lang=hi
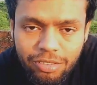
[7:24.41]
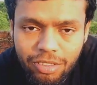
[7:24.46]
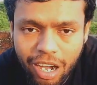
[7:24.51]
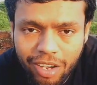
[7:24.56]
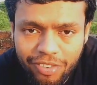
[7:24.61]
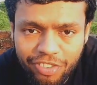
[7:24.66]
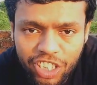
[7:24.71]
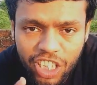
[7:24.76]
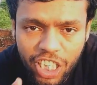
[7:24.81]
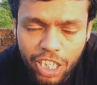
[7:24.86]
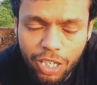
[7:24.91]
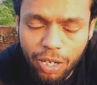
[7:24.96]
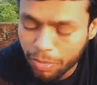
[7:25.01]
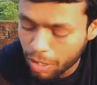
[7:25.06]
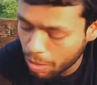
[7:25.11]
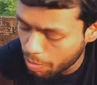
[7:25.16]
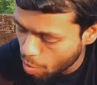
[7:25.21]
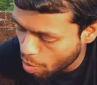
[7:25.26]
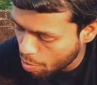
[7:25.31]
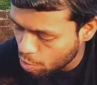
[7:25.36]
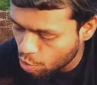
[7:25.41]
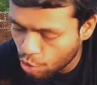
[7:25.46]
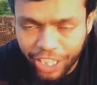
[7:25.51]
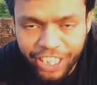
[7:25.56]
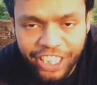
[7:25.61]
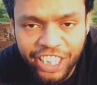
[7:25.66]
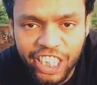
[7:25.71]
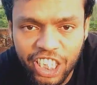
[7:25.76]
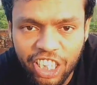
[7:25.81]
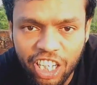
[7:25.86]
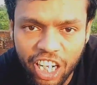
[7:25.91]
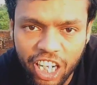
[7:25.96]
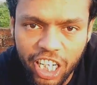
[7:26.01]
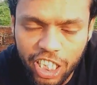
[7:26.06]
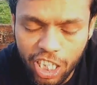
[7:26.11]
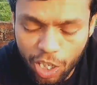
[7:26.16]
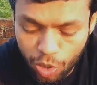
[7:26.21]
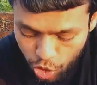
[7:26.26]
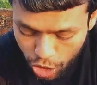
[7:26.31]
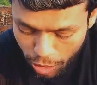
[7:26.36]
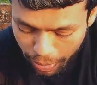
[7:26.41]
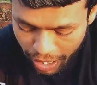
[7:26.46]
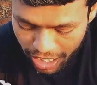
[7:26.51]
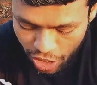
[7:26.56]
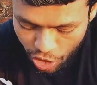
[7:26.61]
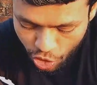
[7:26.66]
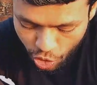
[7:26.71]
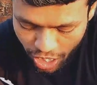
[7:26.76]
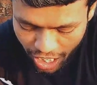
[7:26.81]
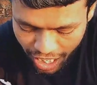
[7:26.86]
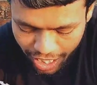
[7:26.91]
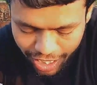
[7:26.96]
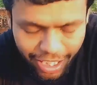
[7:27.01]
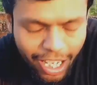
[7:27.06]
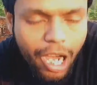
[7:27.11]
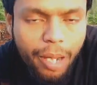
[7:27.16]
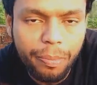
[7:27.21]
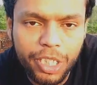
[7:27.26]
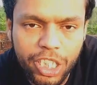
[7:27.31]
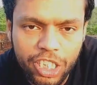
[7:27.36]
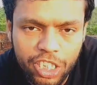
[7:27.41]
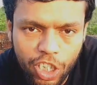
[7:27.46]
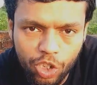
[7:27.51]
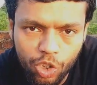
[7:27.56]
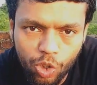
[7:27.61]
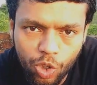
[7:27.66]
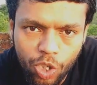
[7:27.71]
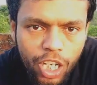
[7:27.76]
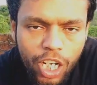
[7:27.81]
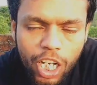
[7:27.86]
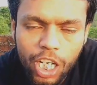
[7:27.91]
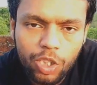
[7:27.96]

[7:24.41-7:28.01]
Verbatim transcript: काफ़ी ज़्यादा हमने मोम जो ने हीट कर लिया था उसके बाद इसको डाला था आप देख सकते हो